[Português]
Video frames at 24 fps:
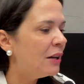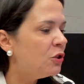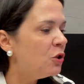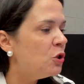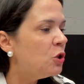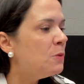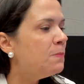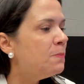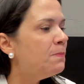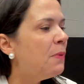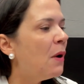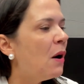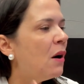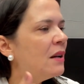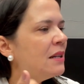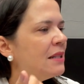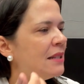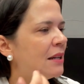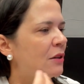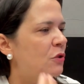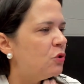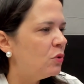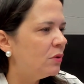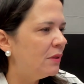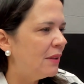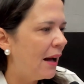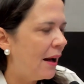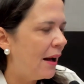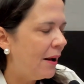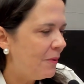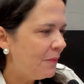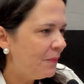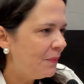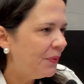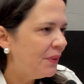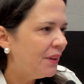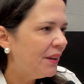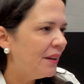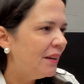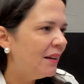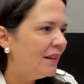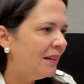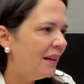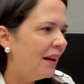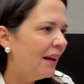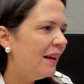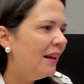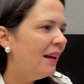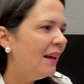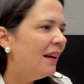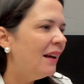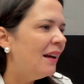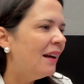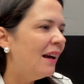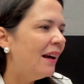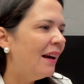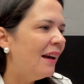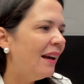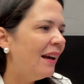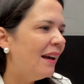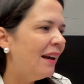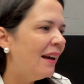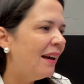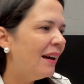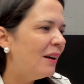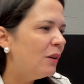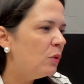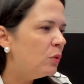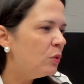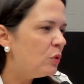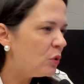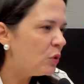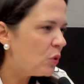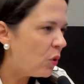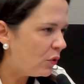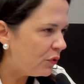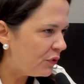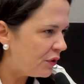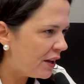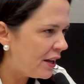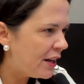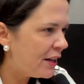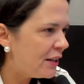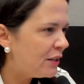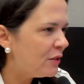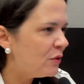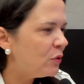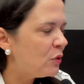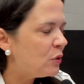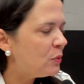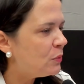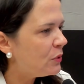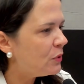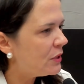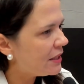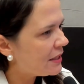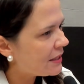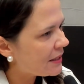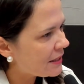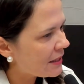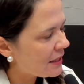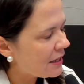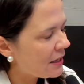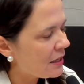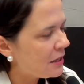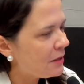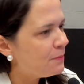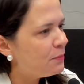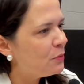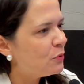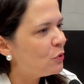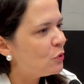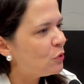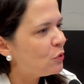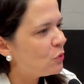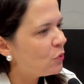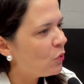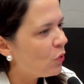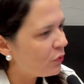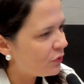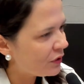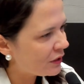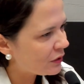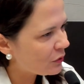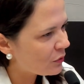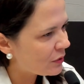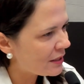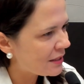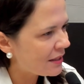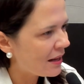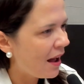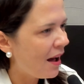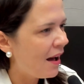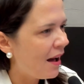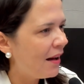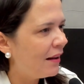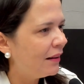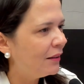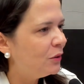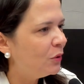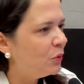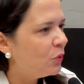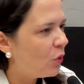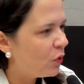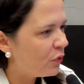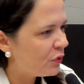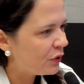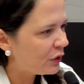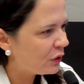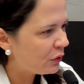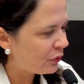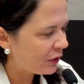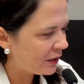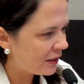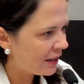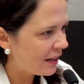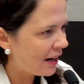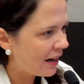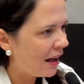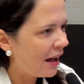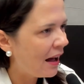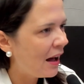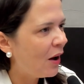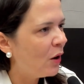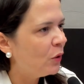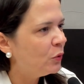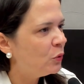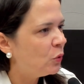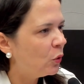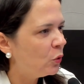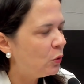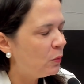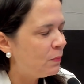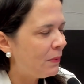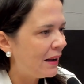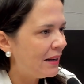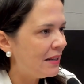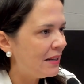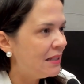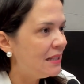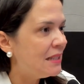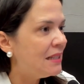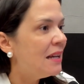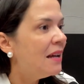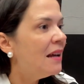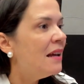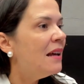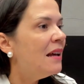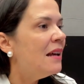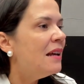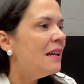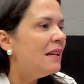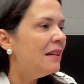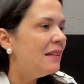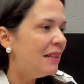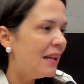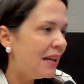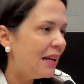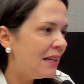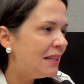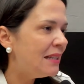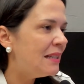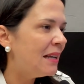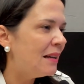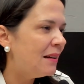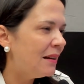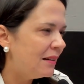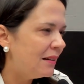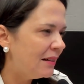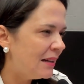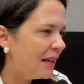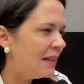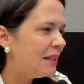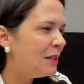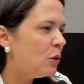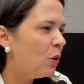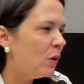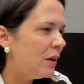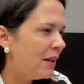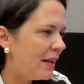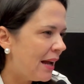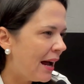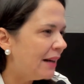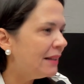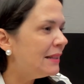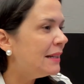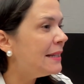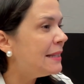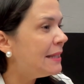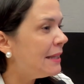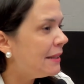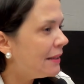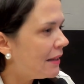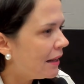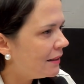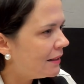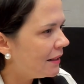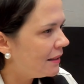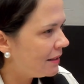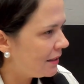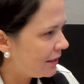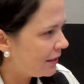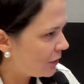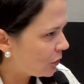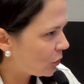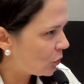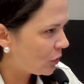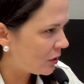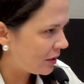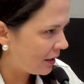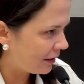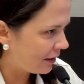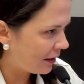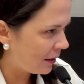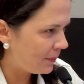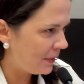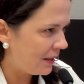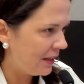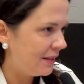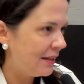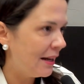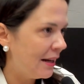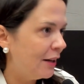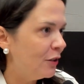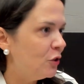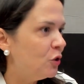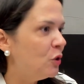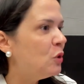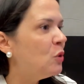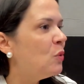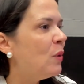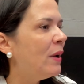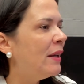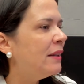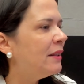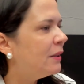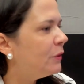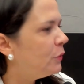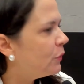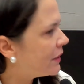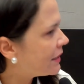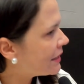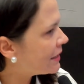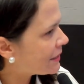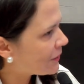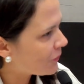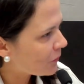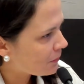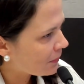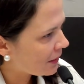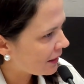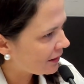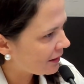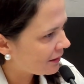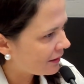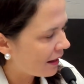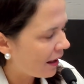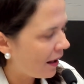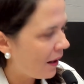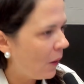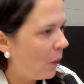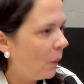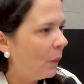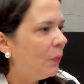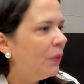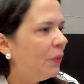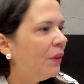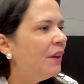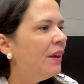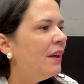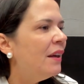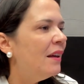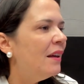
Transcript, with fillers: que a gente possa ajudar né, é, os governos, municípios, o governo do estado, o governo federal, todo o país, nesse, nesse olhar da cidadania e sustentabilidade. Isso entra educação ambiental,